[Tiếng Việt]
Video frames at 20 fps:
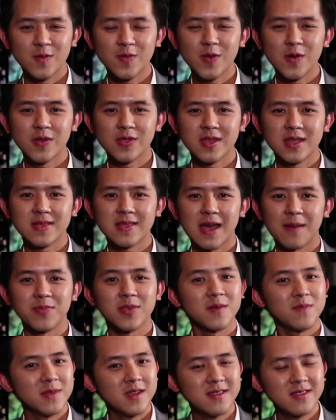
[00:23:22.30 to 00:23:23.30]
thì chúng tôi xin
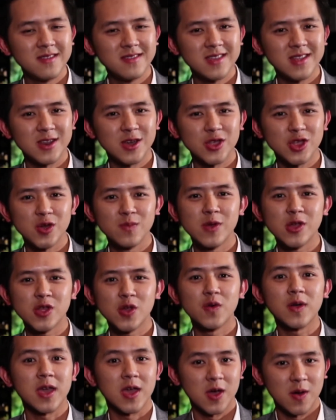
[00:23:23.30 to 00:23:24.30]
tạm chấm dứt chương trình The
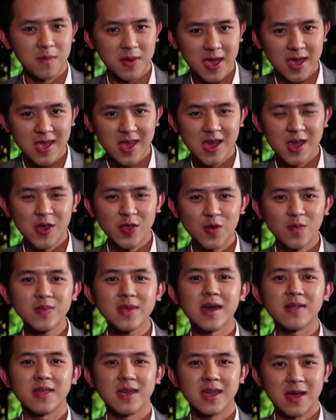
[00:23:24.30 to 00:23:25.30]
Jimmy Show ngày hôm nay.
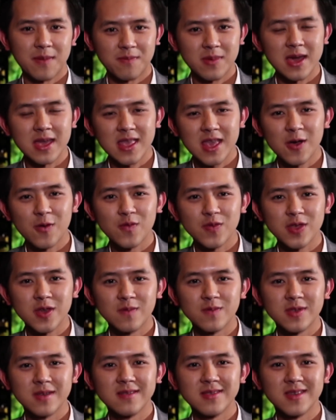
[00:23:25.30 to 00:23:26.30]
Chúng ta sẽ gặp lại nhau
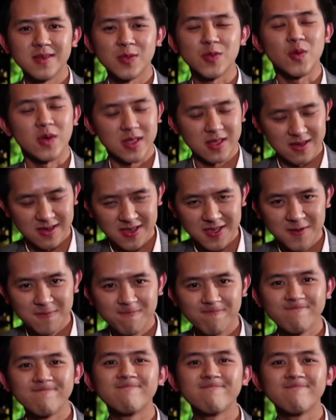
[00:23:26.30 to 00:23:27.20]
trong chương trình tuần tới.